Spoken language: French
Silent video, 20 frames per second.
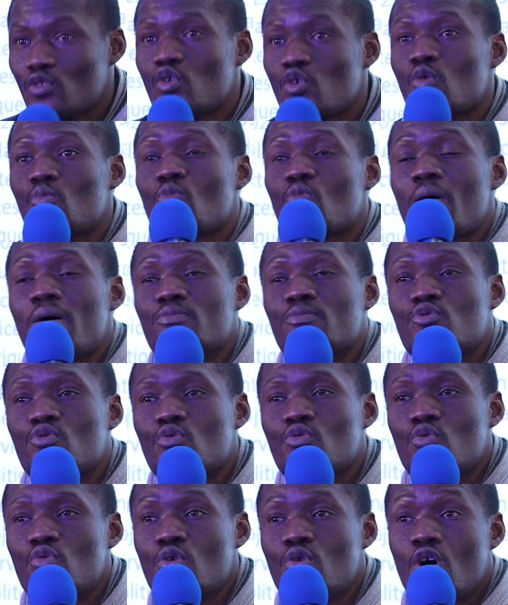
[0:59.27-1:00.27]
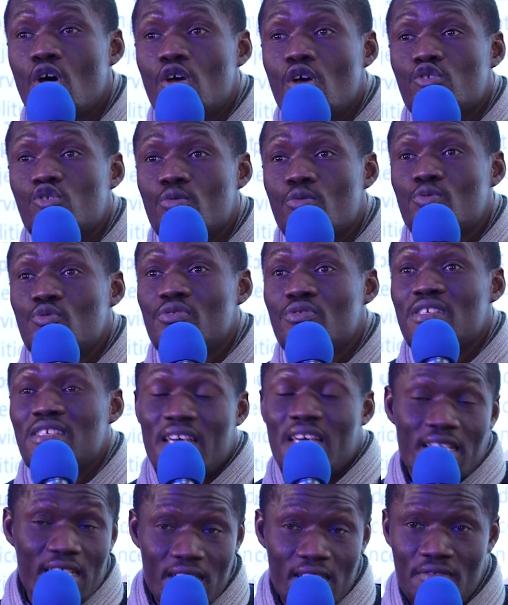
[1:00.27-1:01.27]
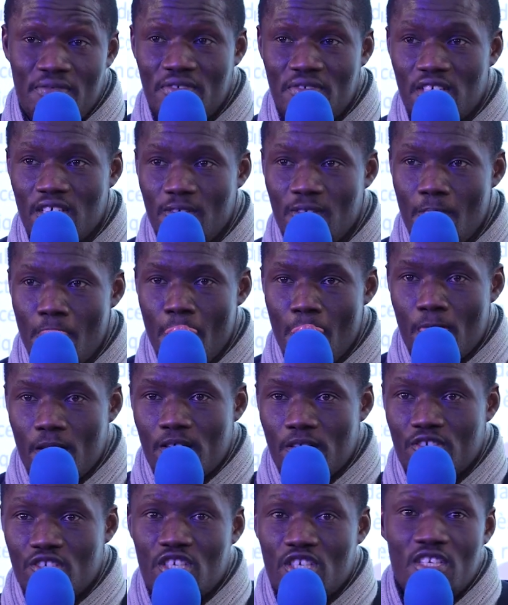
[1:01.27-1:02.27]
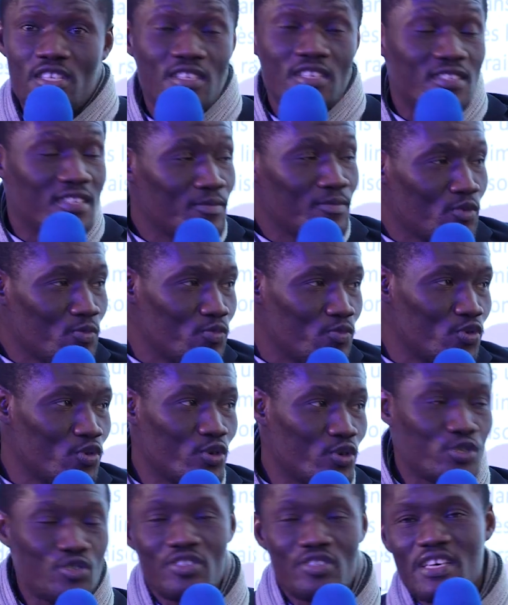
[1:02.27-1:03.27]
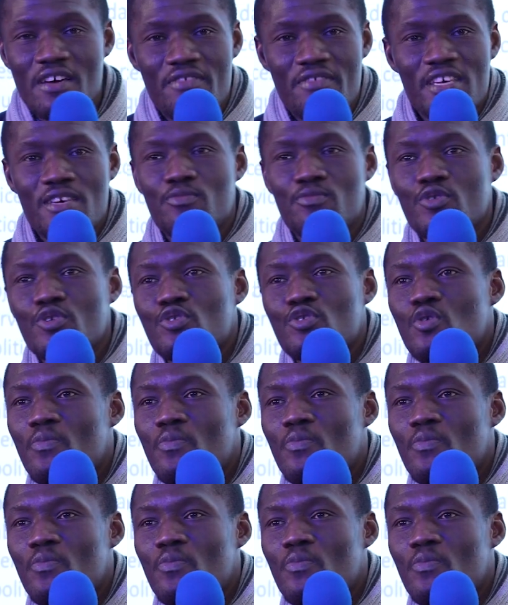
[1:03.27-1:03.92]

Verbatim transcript: Donc moi-même, du coup, je me suis sacrifié j'ai quitté mon boulot, je travaillais pour une